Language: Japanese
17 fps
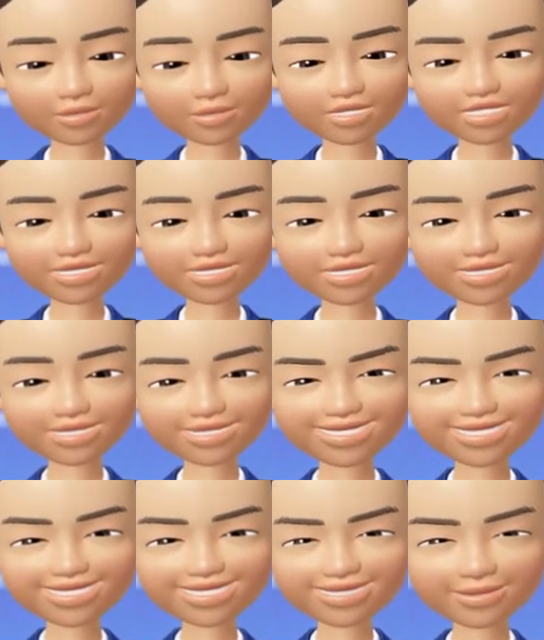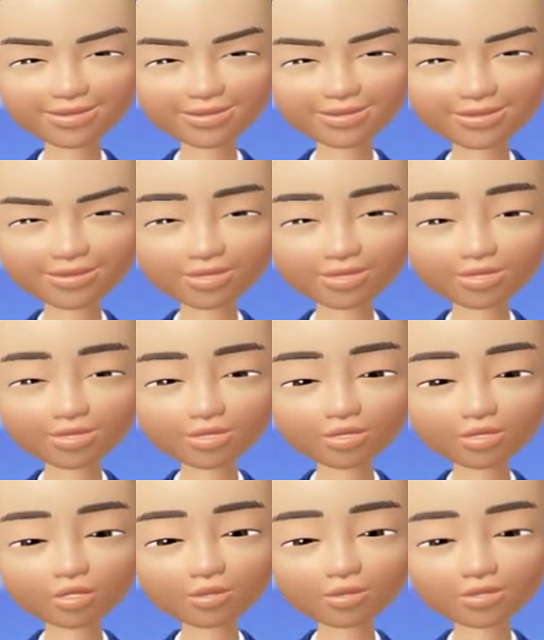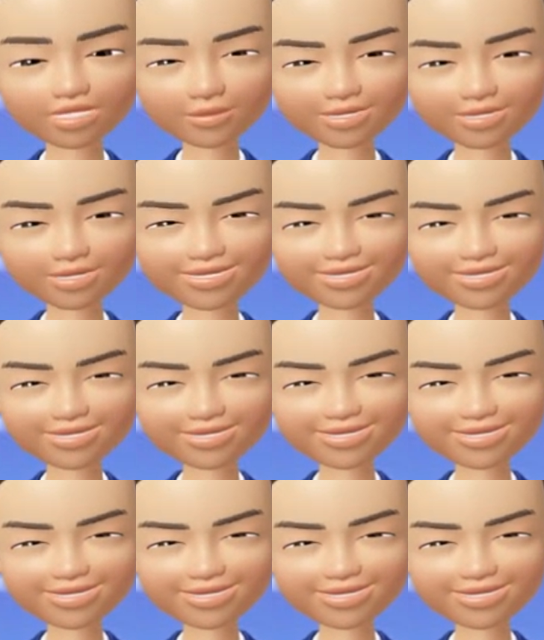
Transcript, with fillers: 思います。で、掲示板にもですね、